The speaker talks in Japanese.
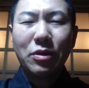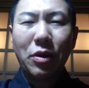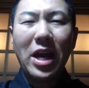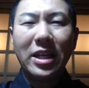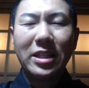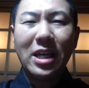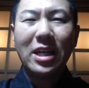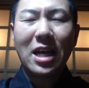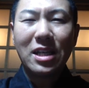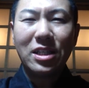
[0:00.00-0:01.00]
ご縁
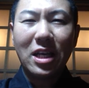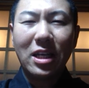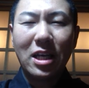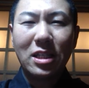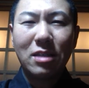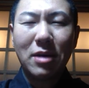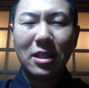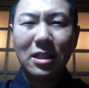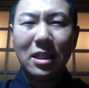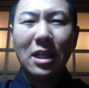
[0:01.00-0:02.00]
に感謝いたし
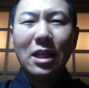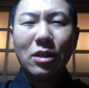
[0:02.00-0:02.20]
ます。